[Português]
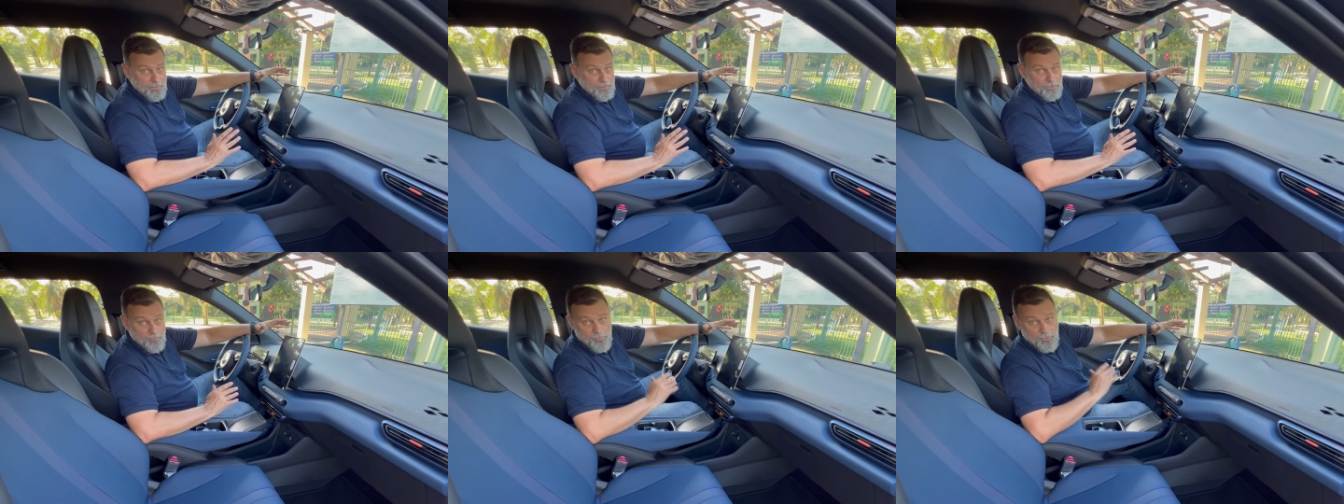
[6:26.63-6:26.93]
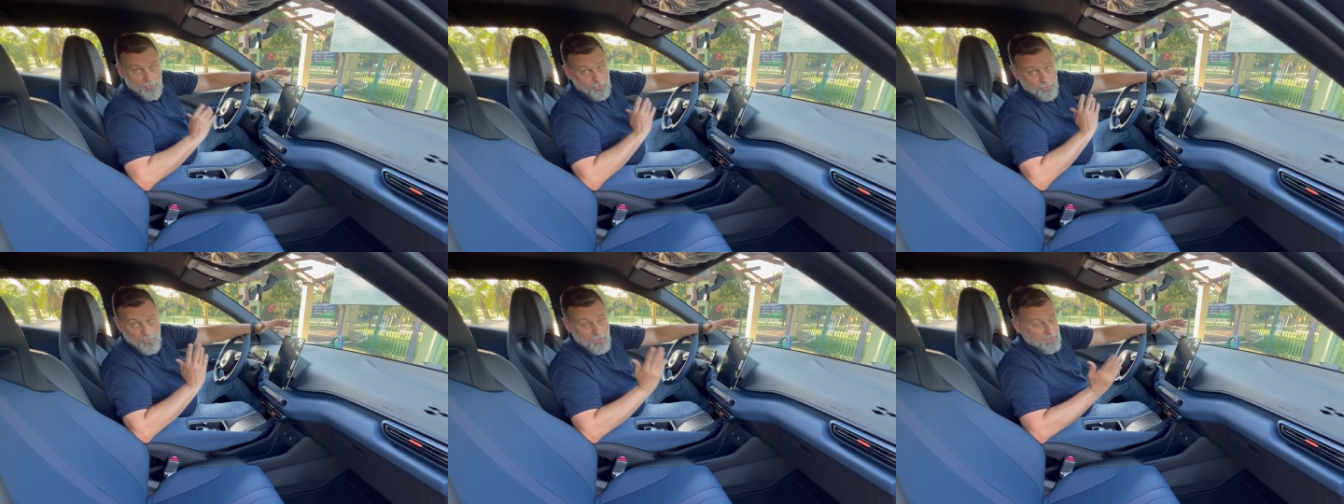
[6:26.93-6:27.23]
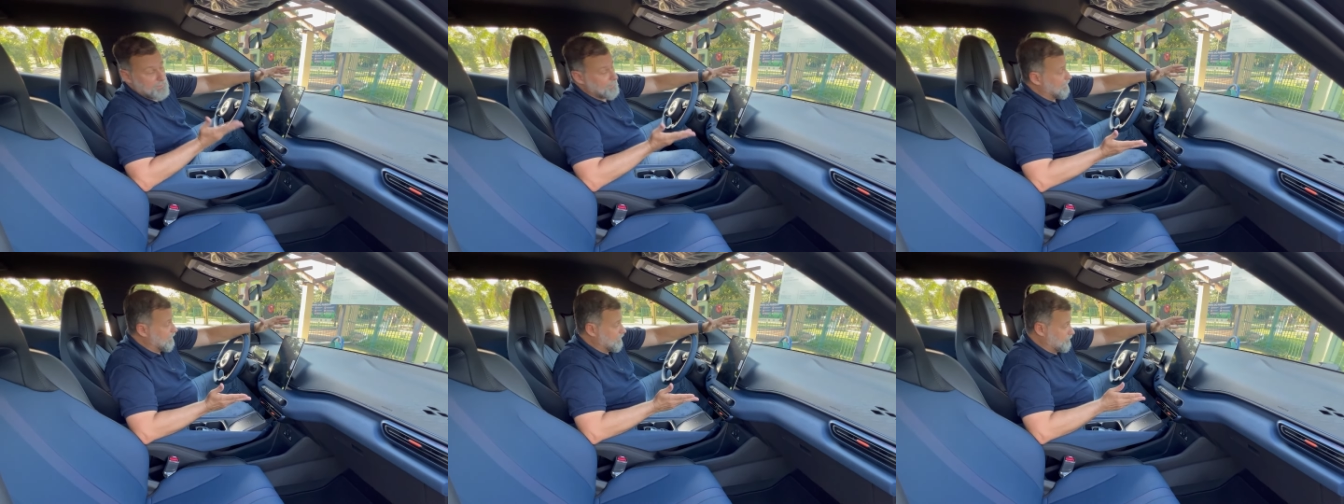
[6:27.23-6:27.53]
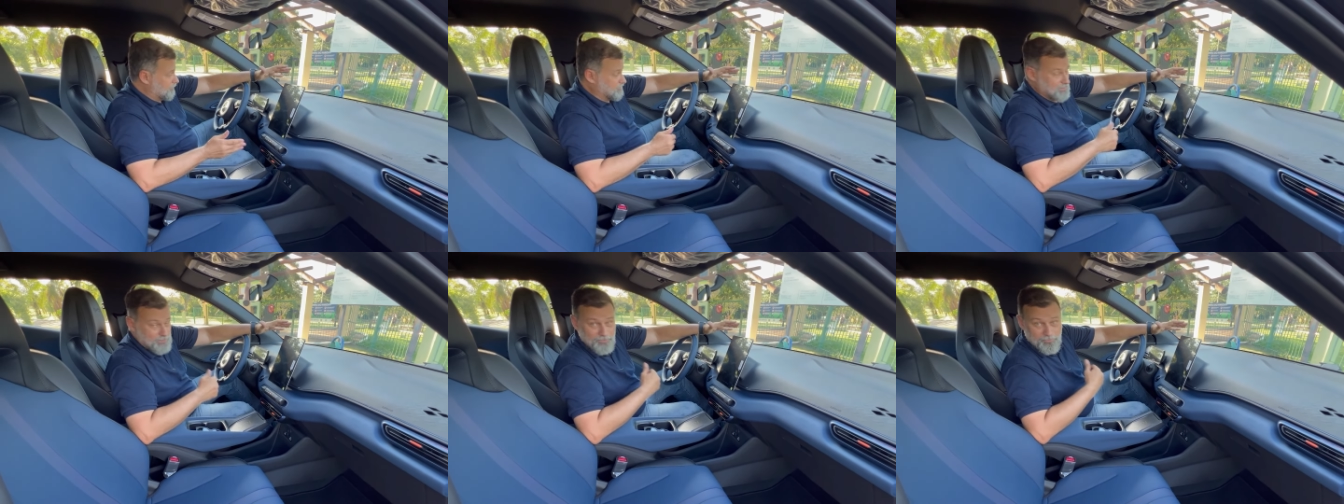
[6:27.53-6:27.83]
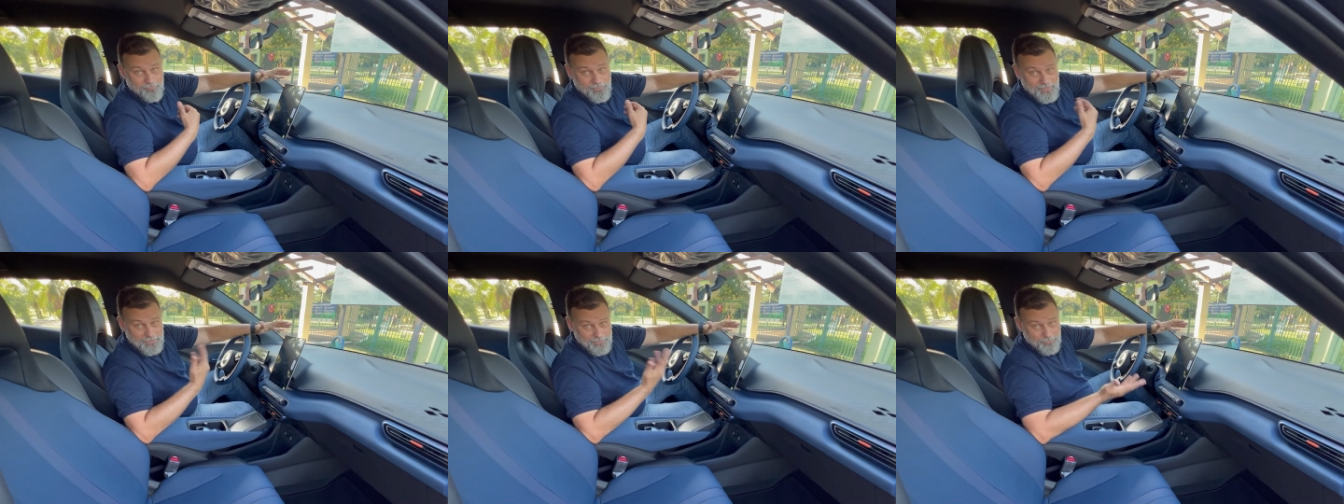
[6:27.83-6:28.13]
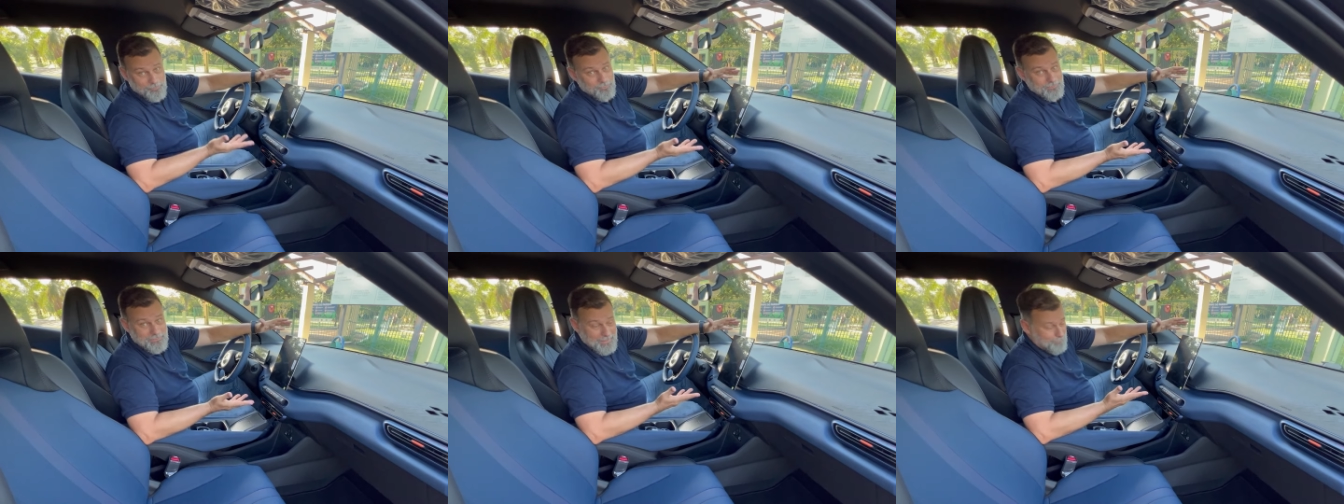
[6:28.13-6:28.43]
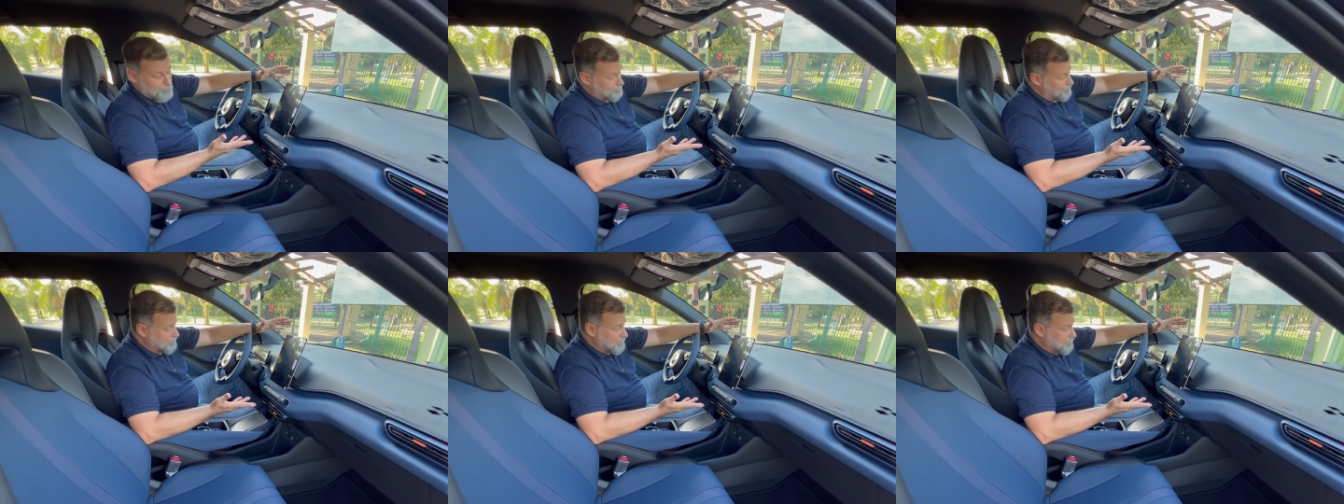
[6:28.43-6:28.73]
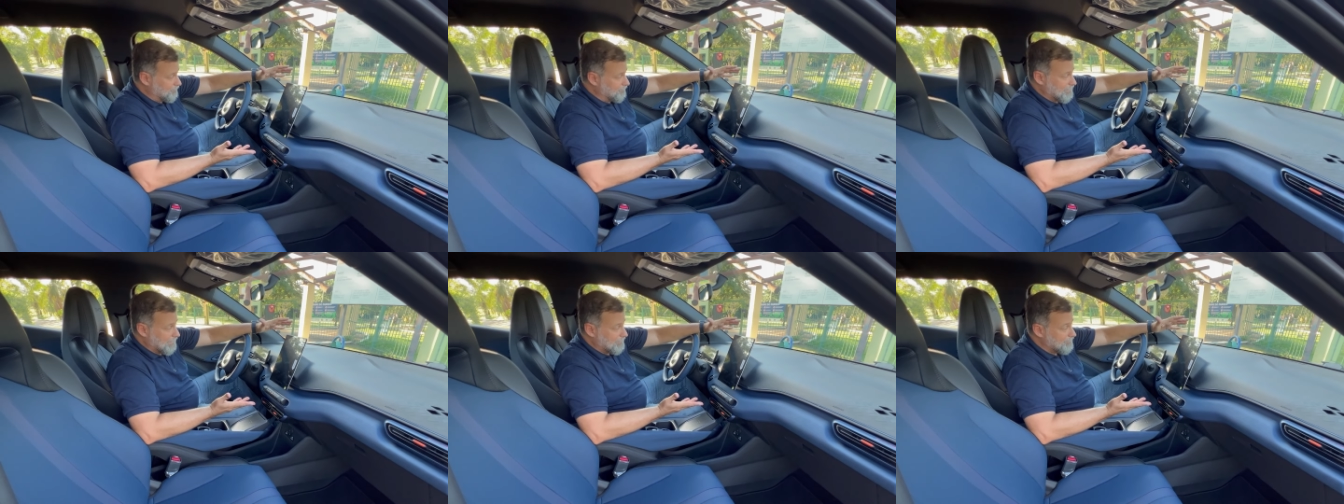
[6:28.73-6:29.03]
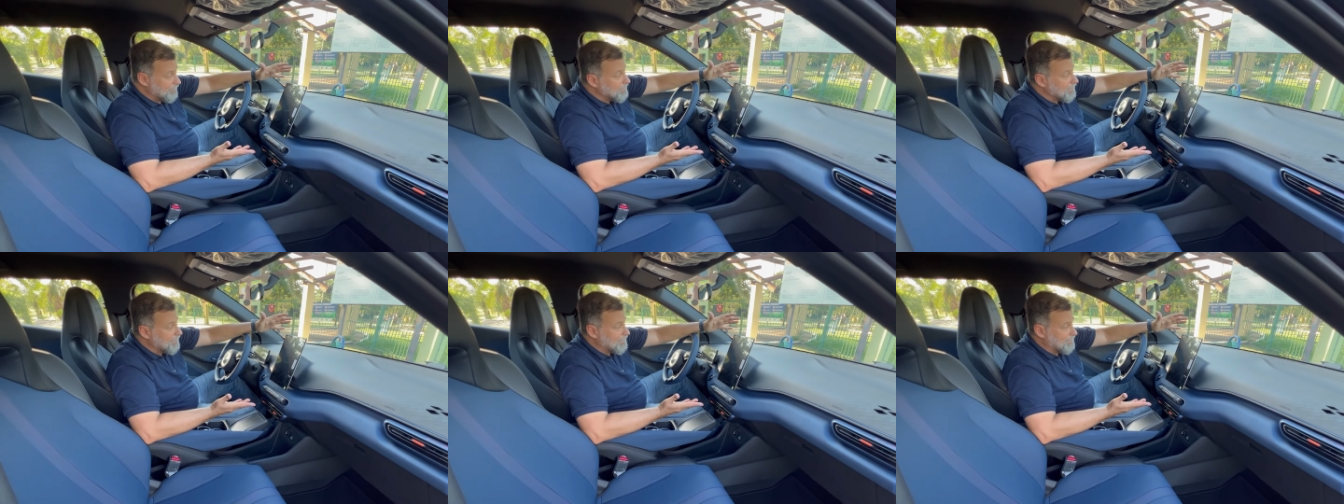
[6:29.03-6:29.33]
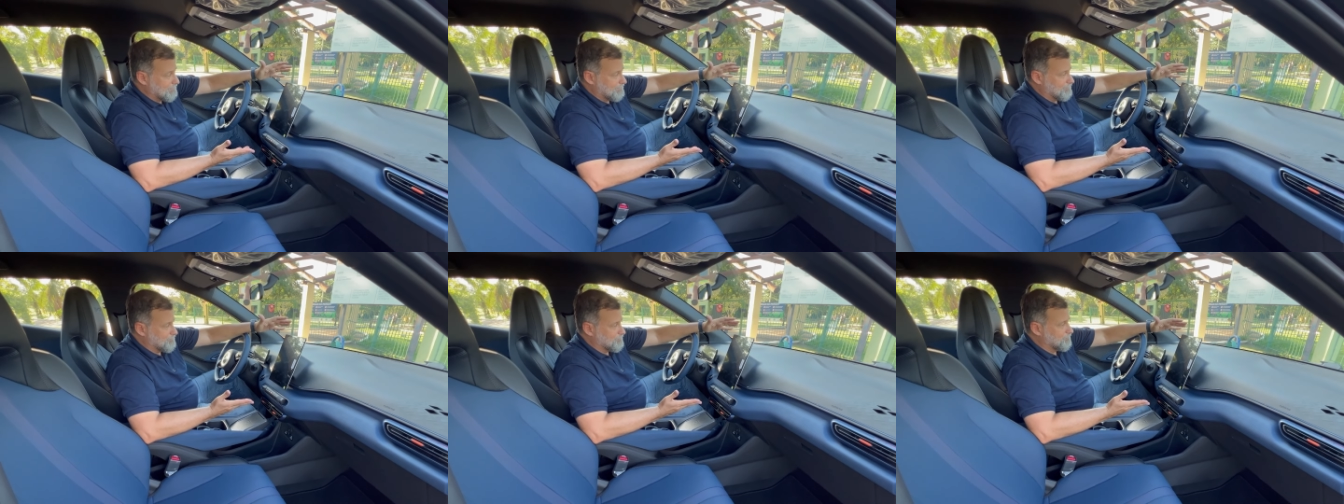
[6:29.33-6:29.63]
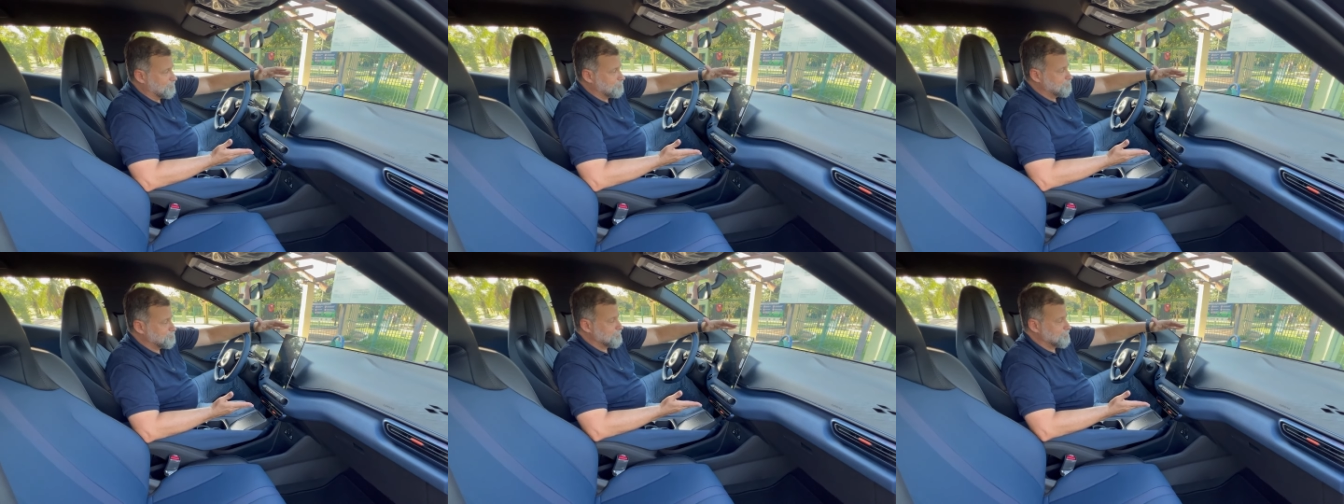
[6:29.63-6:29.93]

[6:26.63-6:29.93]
E o motor, claro, você não vai escutar porque é um carro elétrico.